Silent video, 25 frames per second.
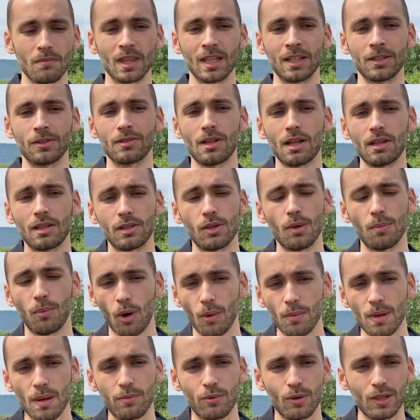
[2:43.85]
Donc ça, c'est le
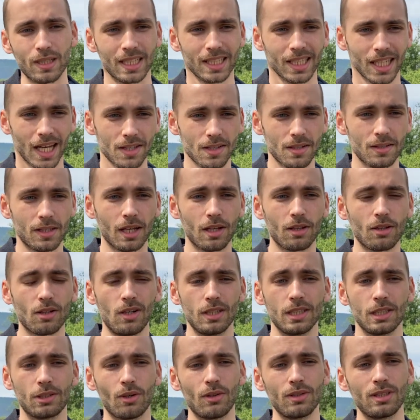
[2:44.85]
premier point qui est très intéressant en
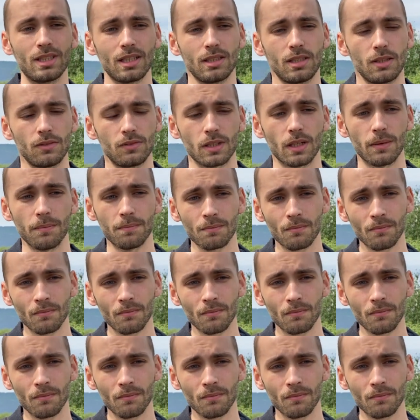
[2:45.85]
étant certifié.